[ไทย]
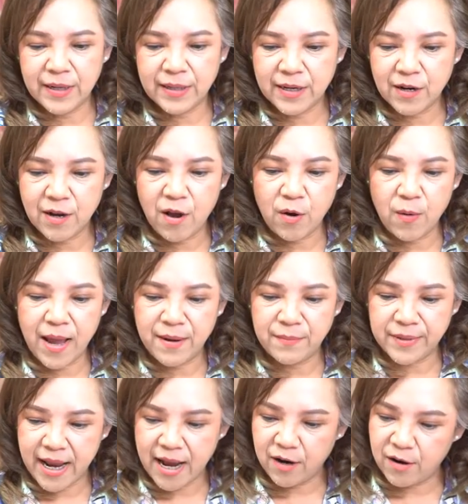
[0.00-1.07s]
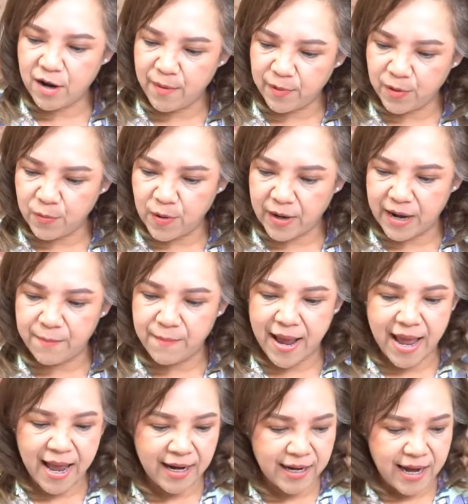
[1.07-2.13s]
ในเรื่องของความรักครอบครัวกัน
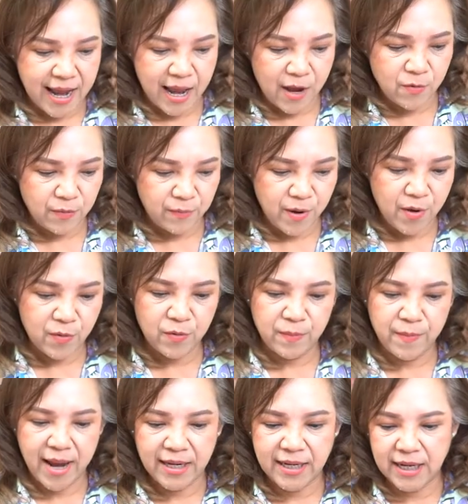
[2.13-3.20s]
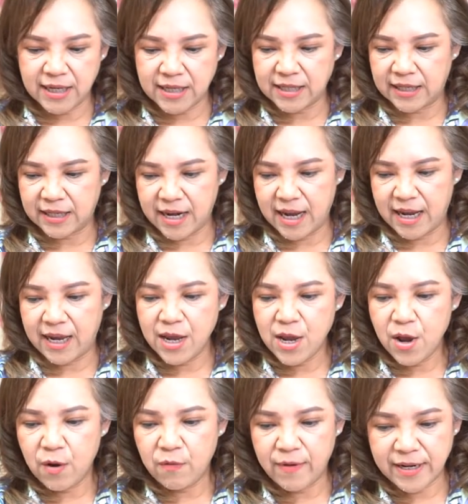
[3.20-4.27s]
บ้างนะคุณพ่อคุณแม่ที่เกิดใน
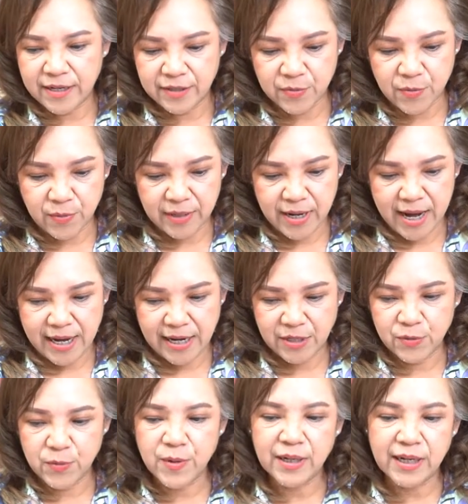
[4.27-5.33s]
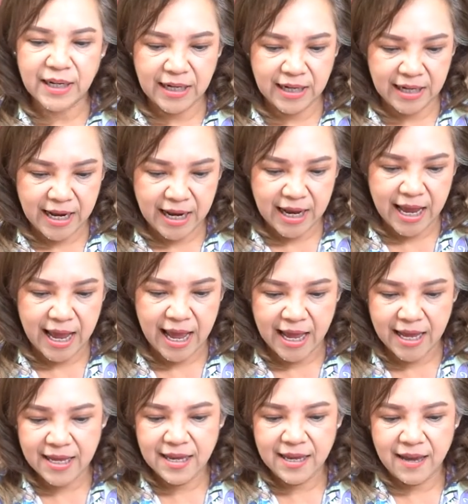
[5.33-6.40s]
วันศุกร์ในช่วงนี้นะคะ
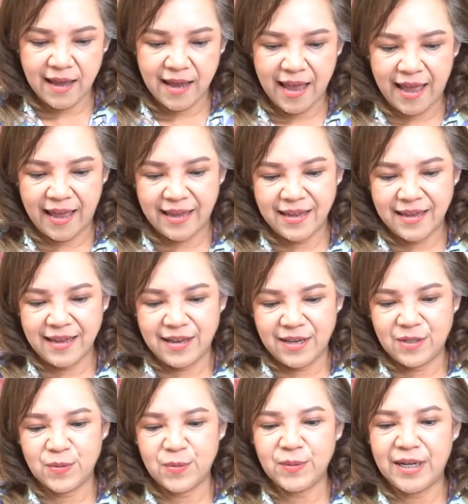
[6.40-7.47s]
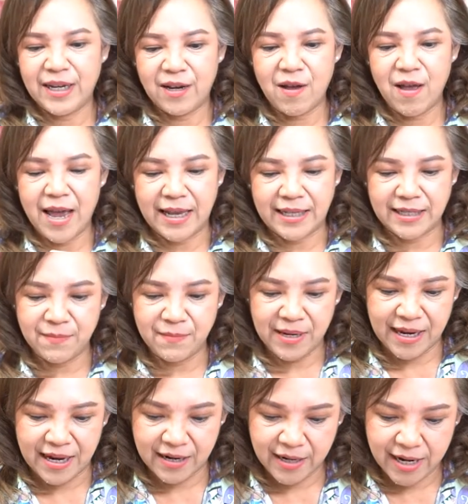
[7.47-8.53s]
อ่าช่วงนี้ก็อาจจะ
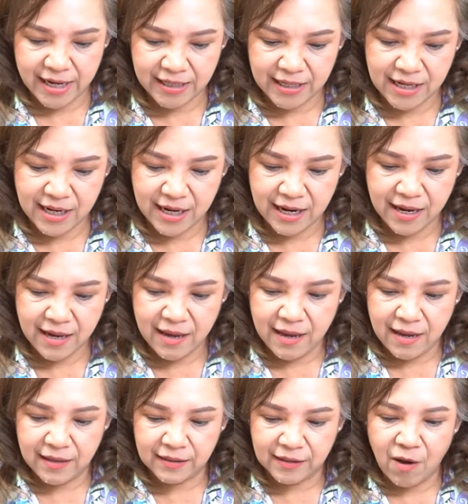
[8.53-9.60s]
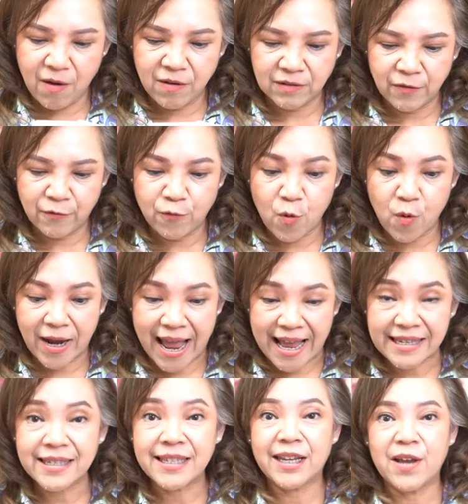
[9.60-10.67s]
มีอะไรที่ต้องโฟกั
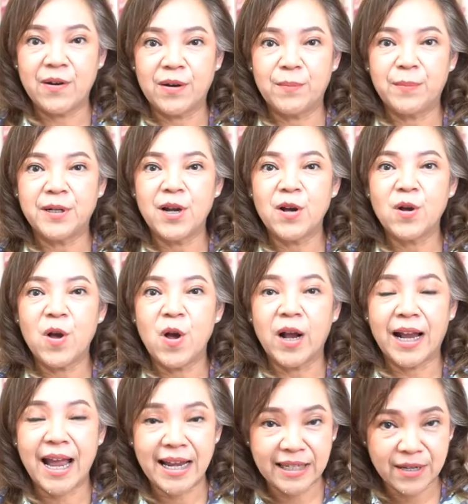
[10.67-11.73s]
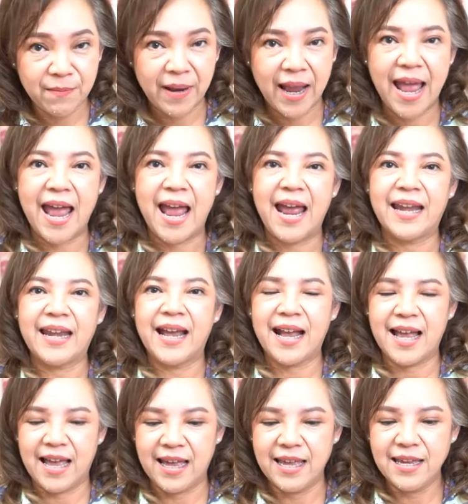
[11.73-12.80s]
สเกี่ยวกับเรื่องของการทำงานนะ
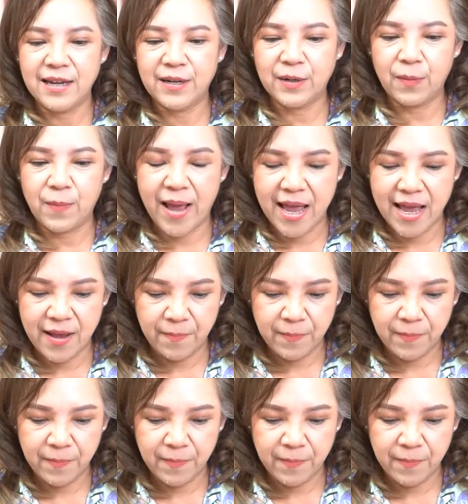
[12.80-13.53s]
คะหรือว่า